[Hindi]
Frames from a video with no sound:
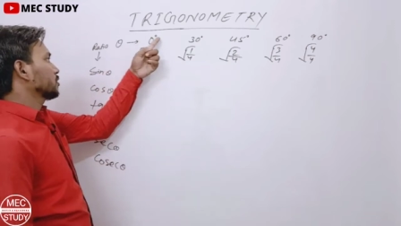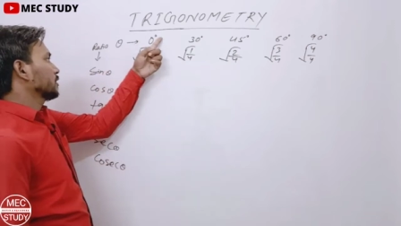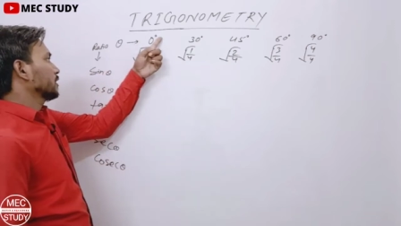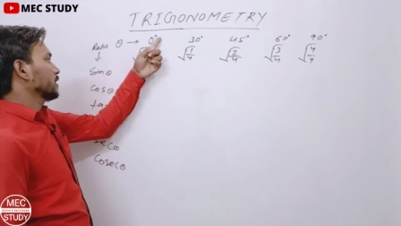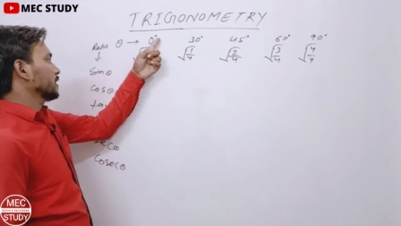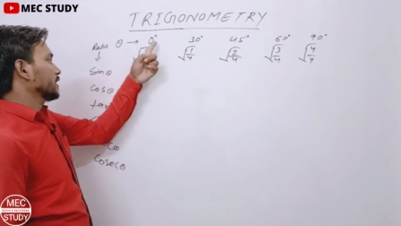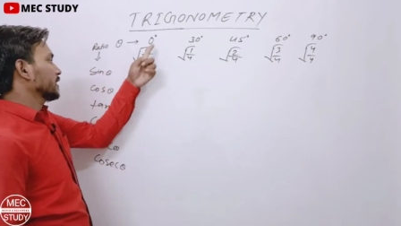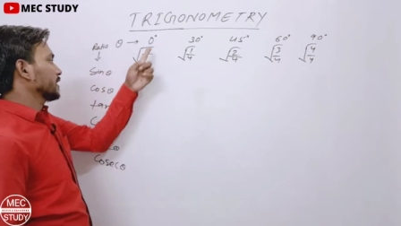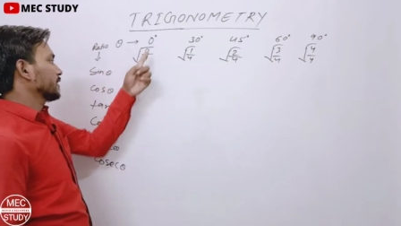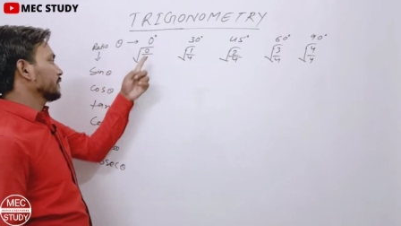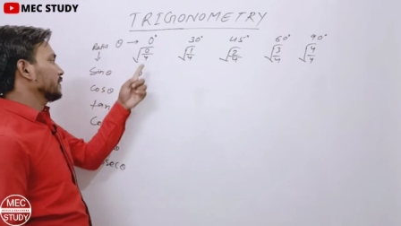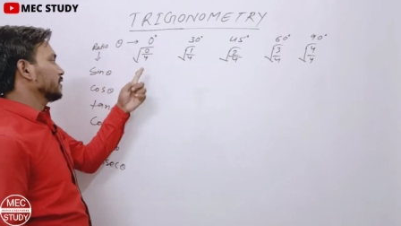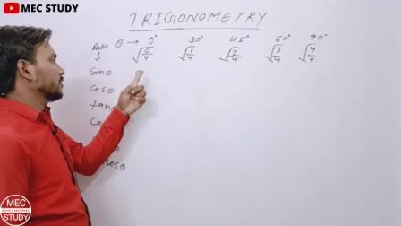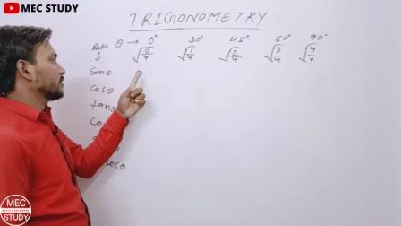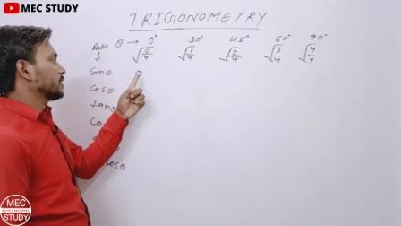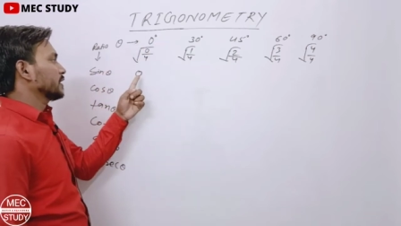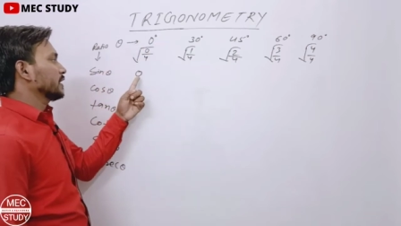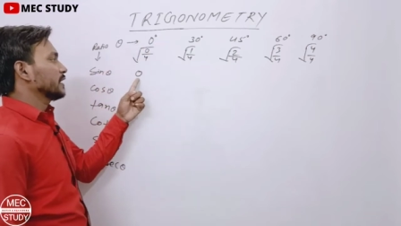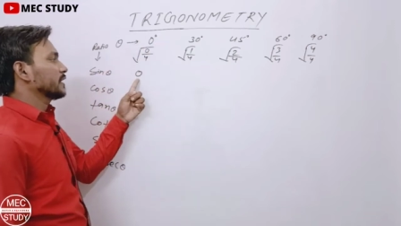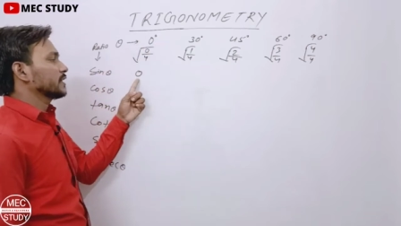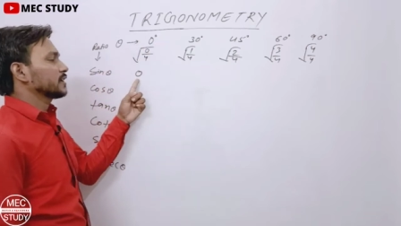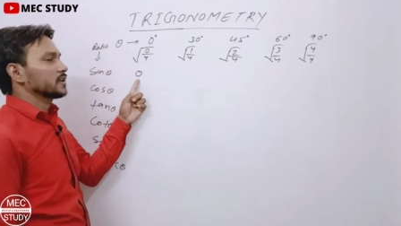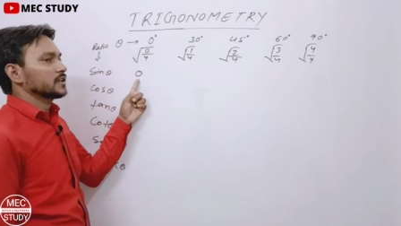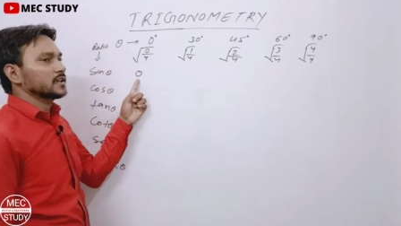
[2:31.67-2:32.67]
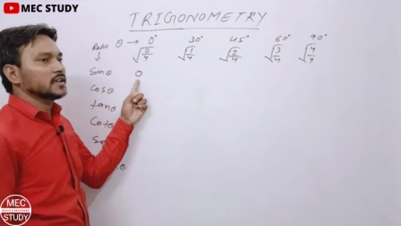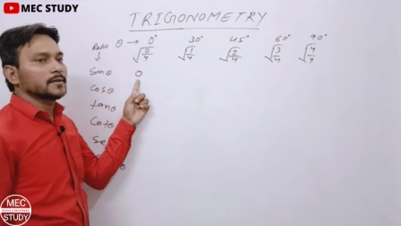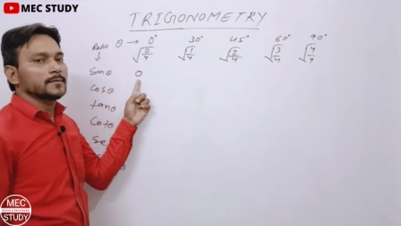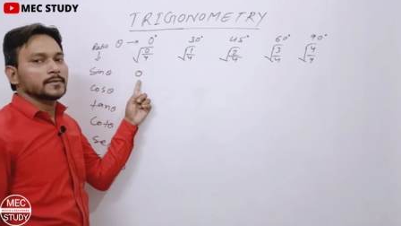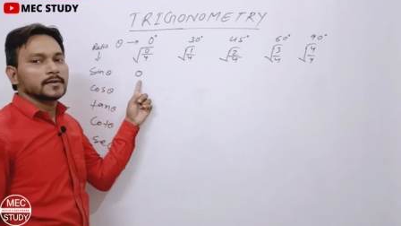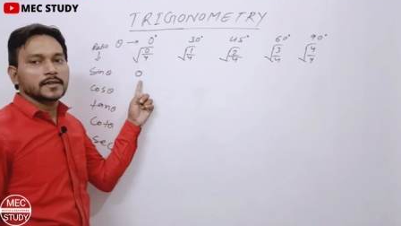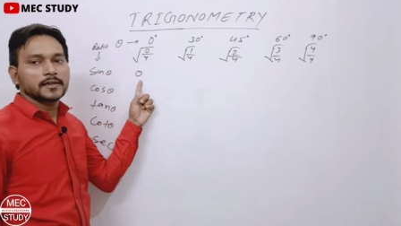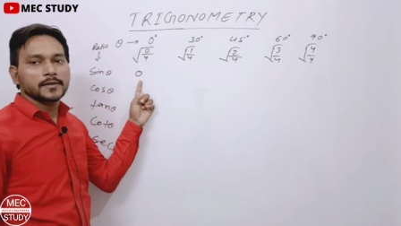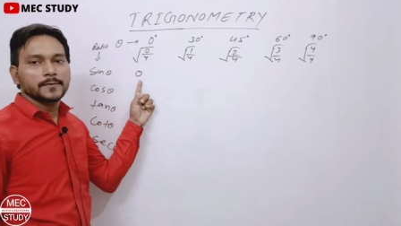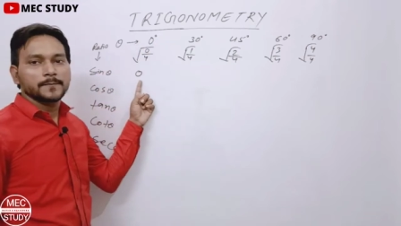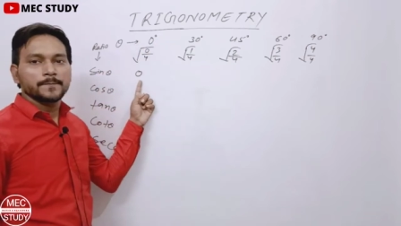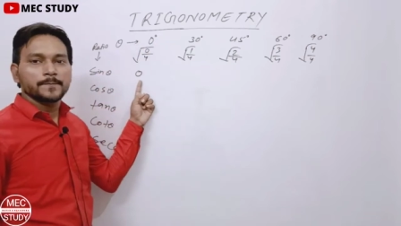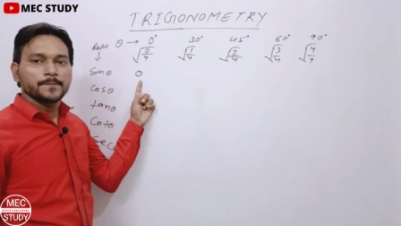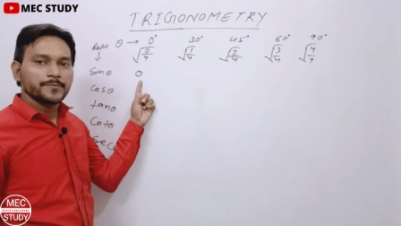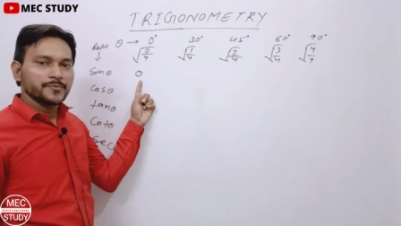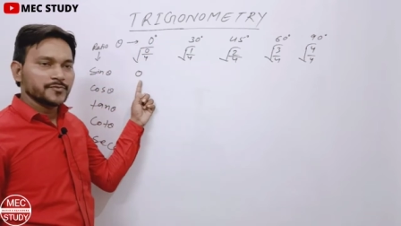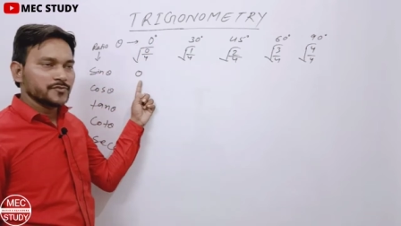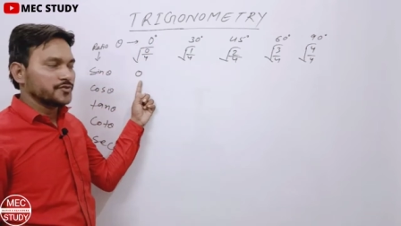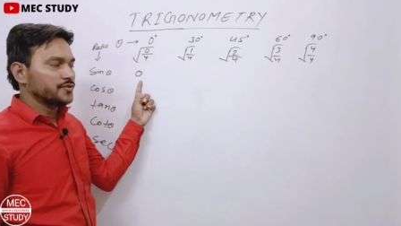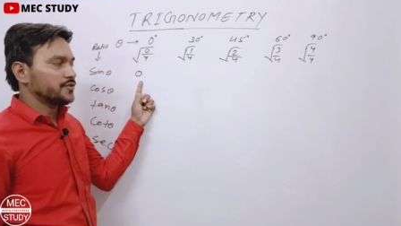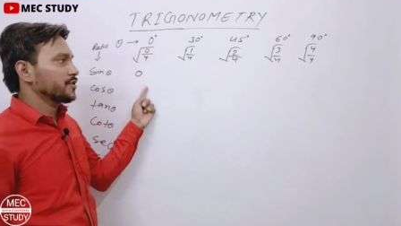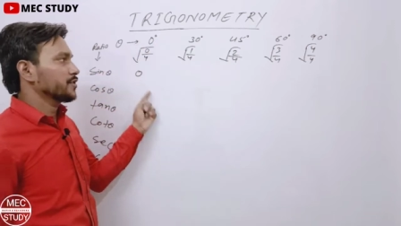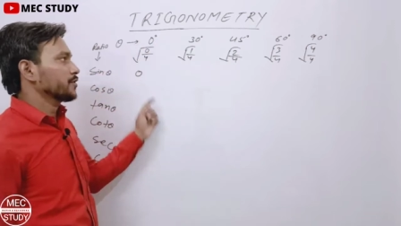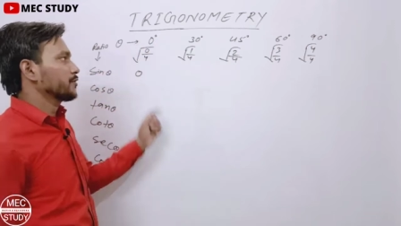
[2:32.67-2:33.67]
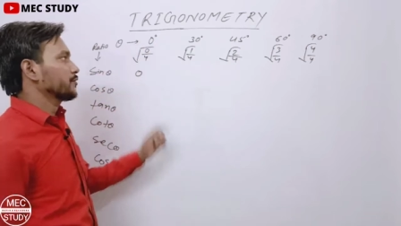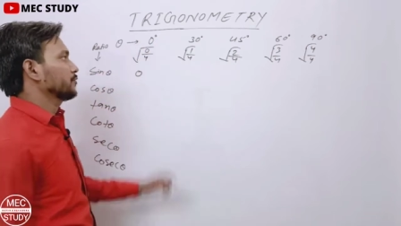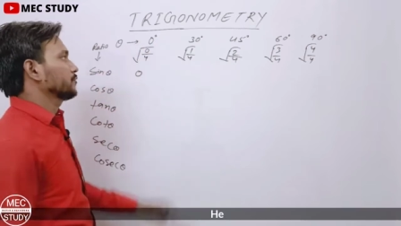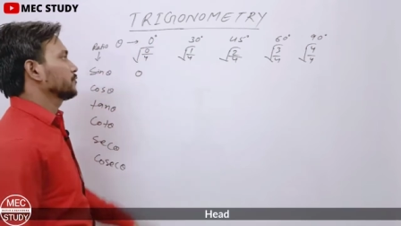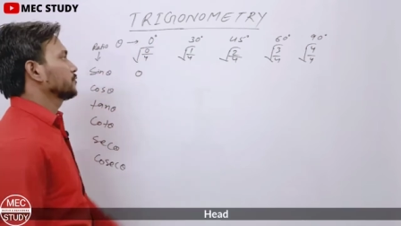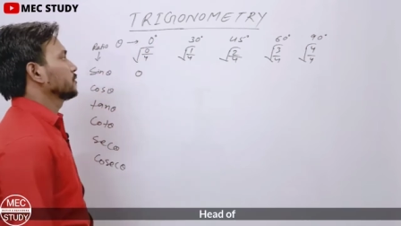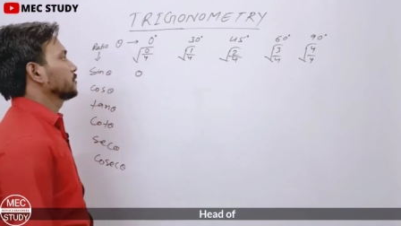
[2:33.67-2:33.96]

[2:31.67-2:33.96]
डिग्री का वैल्यू क्या निकल गया हमारा जीरो